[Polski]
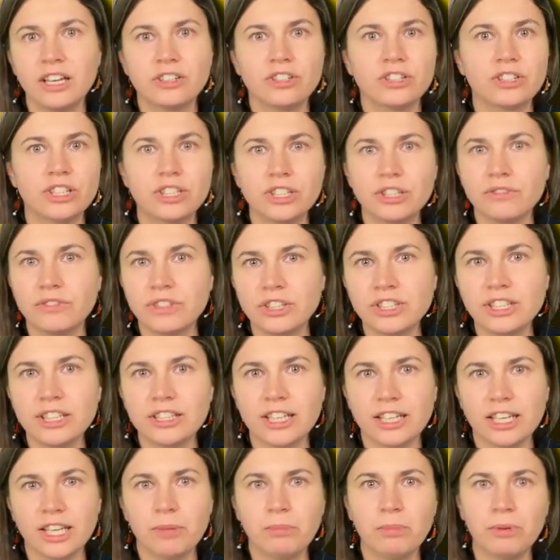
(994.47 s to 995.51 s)
Czy rzeczywiście
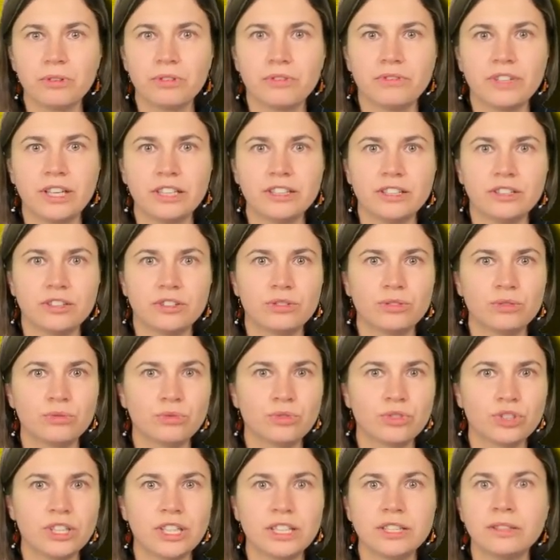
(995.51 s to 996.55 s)
takie porównanie jest
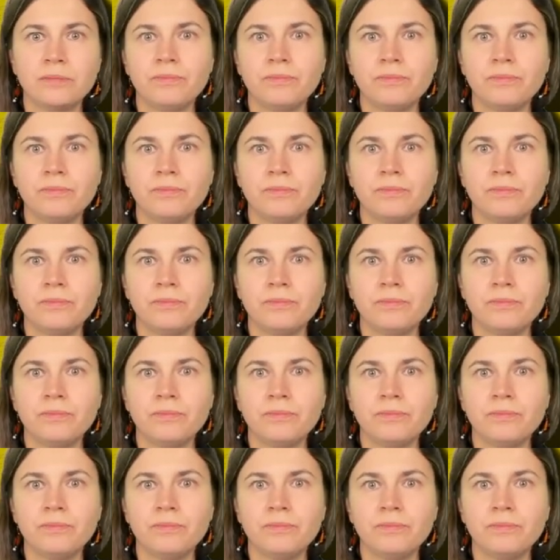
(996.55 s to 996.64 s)
słuszne?